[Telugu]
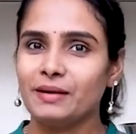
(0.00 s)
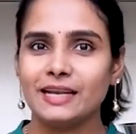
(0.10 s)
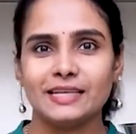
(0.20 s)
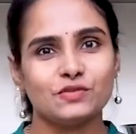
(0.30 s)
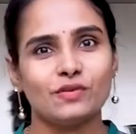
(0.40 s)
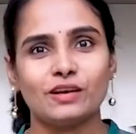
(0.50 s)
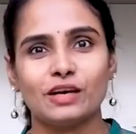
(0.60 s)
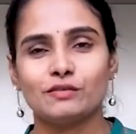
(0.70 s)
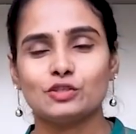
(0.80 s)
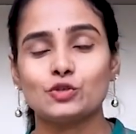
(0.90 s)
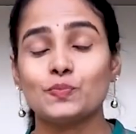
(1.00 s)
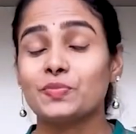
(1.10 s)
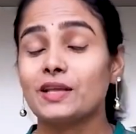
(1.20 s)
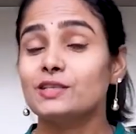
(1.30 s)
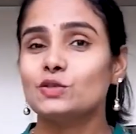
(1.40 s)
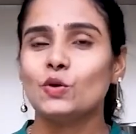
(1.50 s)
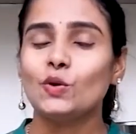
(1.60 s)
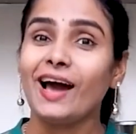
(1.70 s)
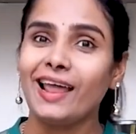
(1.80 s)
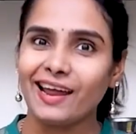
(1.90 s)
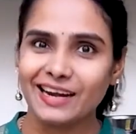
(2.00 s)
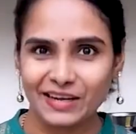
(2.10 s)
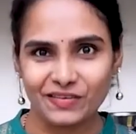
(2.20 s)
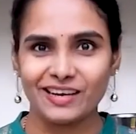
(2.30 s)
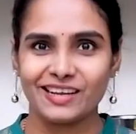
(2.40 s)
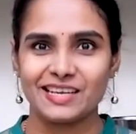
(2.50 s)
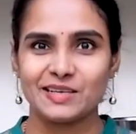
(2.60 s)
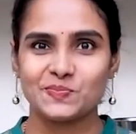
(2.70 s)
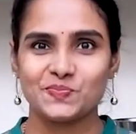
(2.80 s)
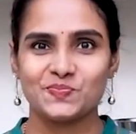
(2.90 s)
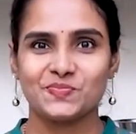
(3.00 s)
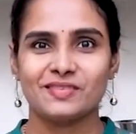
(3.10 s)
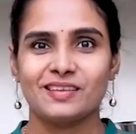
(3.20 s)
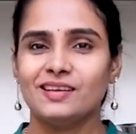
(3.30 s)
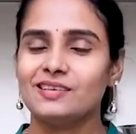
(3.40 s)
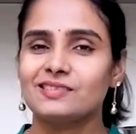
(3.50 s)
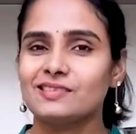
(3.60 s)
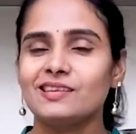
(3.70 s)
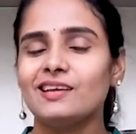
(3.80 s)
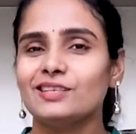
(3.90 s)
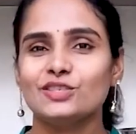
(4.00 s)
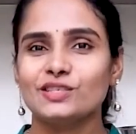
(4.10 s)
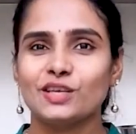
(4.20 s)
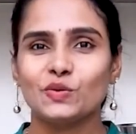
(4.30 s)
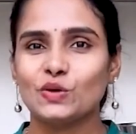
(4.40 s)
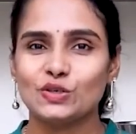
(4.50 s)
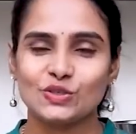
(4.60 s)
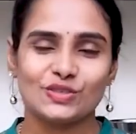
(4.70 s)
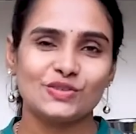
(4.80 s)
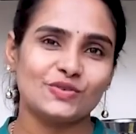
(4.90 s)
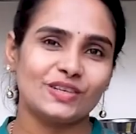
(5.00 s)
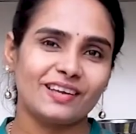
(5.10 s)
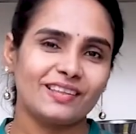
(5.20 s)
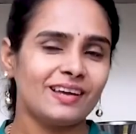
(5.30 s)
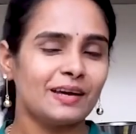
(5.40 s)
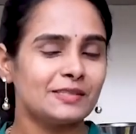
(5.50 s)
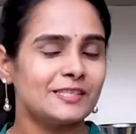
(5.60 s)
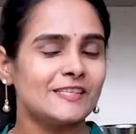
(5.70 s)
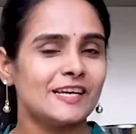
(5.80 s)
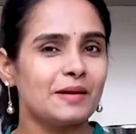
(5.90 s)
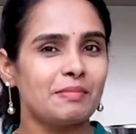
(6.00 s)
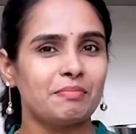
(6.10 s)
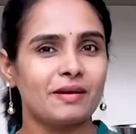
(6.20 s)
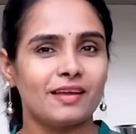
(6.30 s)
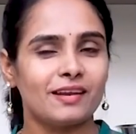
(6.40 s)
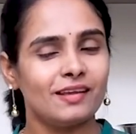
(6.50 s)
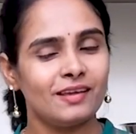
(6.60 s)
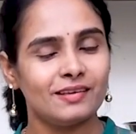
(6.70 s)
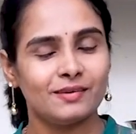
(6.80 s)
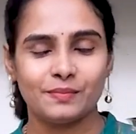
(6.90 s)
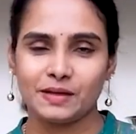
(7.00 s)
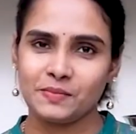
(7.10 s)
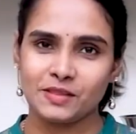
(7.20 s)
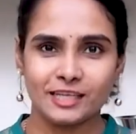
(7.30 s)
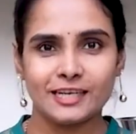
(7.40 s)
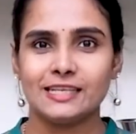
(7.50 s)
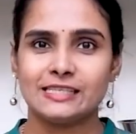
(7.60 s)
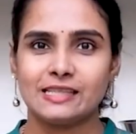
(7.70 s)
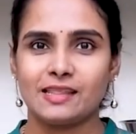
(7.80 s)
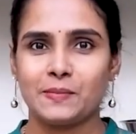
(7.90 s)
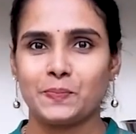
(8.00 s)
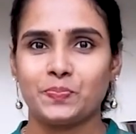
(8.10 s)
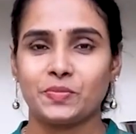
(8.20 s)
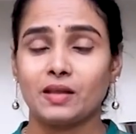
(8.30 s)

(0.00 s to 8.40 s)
మిడిల్ ఏజ్ వాళ్ళు కావచ్చు సో అలాంటి వాళ్ళకి స్కిన్ అలర్జీస్ ఎక్కువగా వచ్చేస్తూ ఉంటాయి కదా ఖచ్చితంగా పపాయని మనం తినాల్సిందే